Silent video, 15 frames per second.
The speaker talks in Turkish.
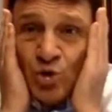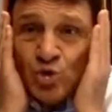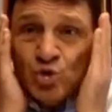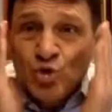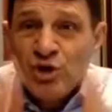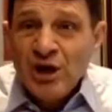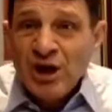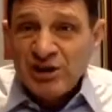
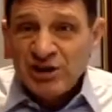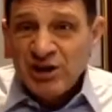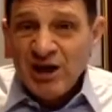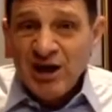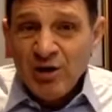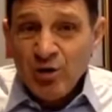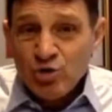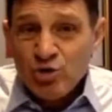küçük
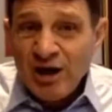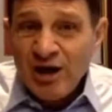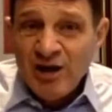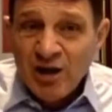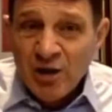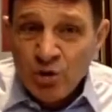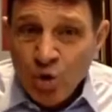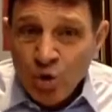yaşta
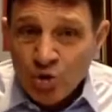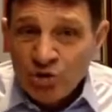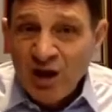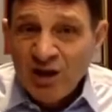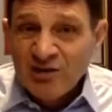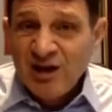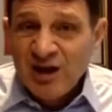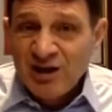özellikle
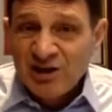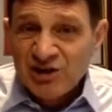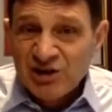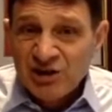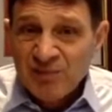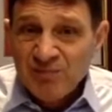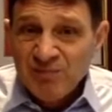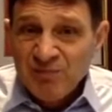4-6
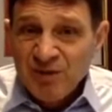yaş